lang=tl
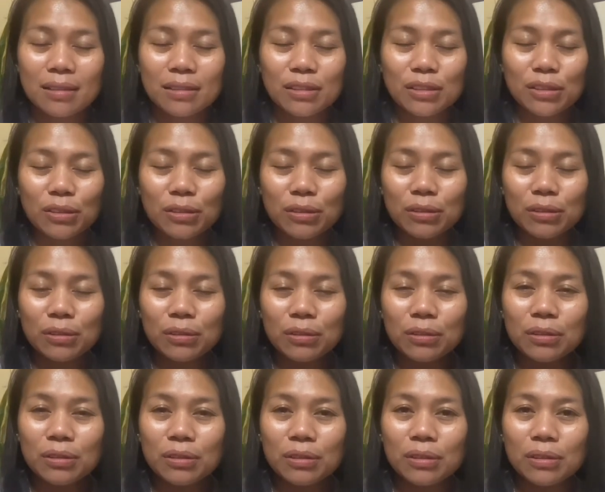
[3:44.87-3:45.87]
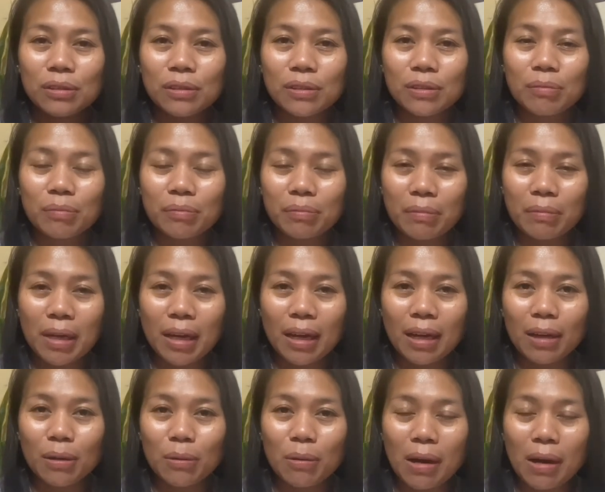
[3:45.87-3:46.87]
So,
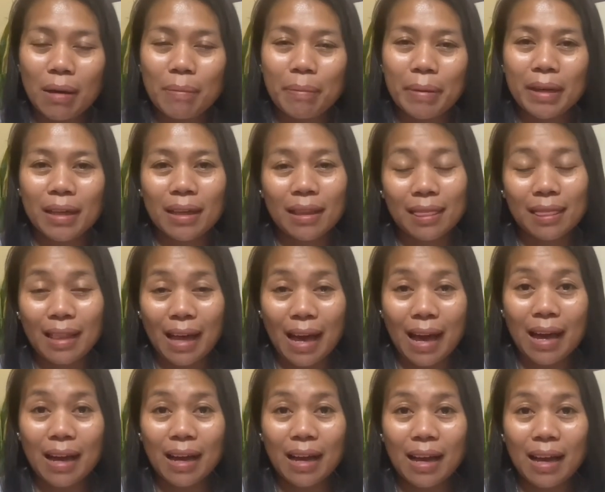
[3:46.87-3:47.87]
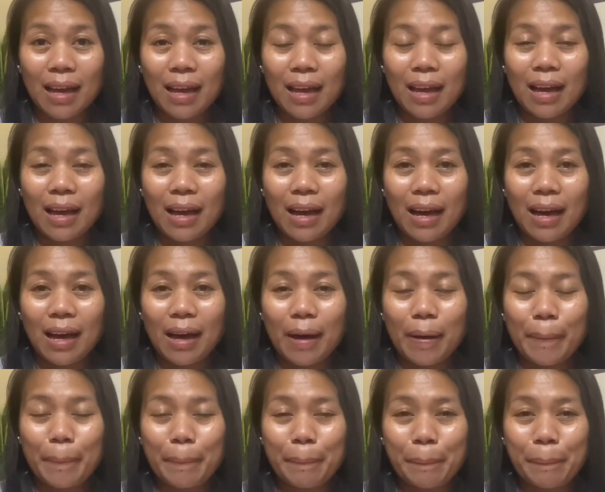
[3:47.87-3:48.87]
makakakuha ka pa rin ng
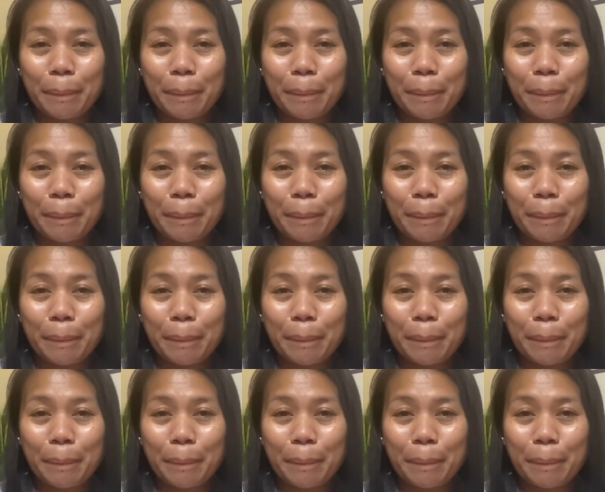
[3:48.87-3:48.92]
um,